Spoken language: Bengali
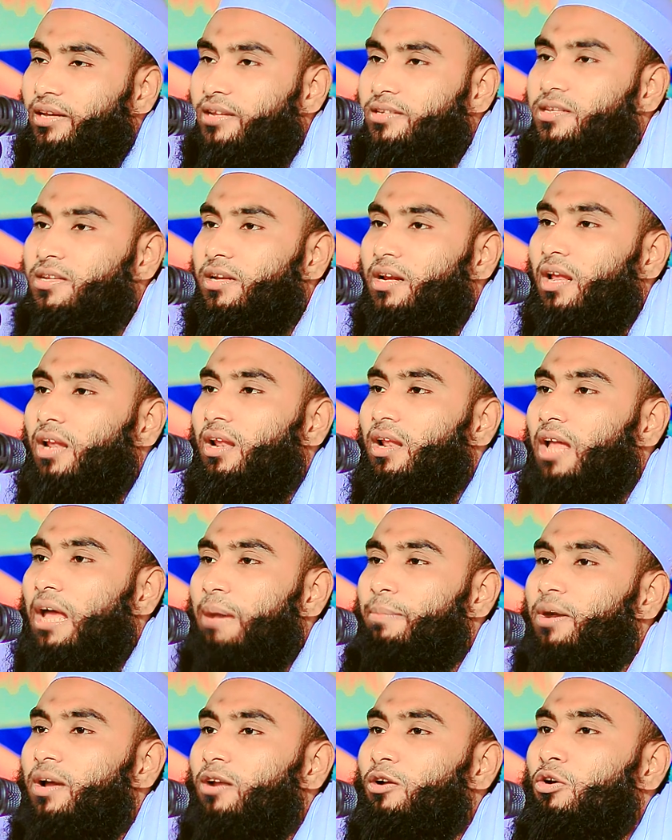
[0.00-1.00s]
দিয়েছেন আল্লাহ
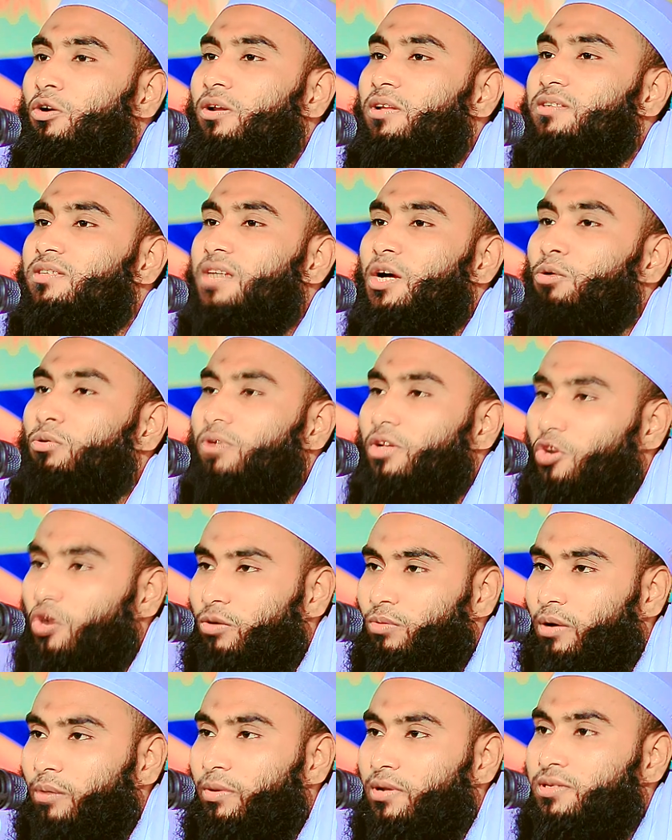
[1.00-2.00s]
আমার ঘরে চাউলের
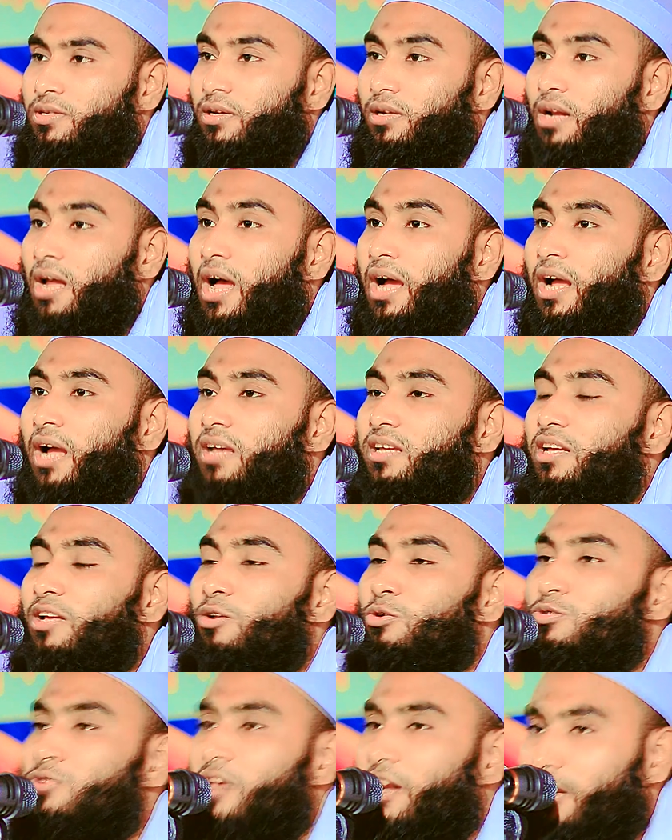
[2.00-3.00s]
অভাব আছে না খাইয়ে
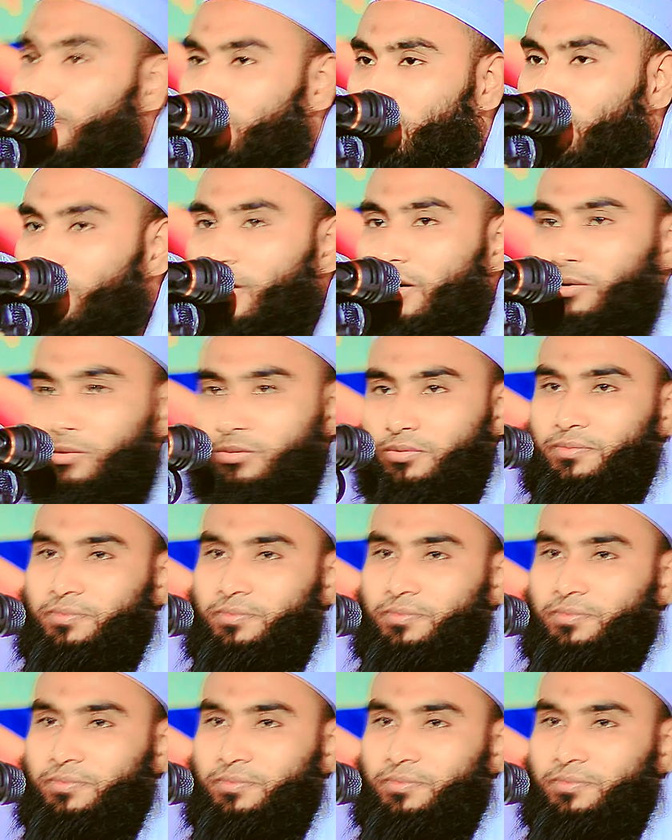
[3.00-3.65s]
রোজা রাখবো কেন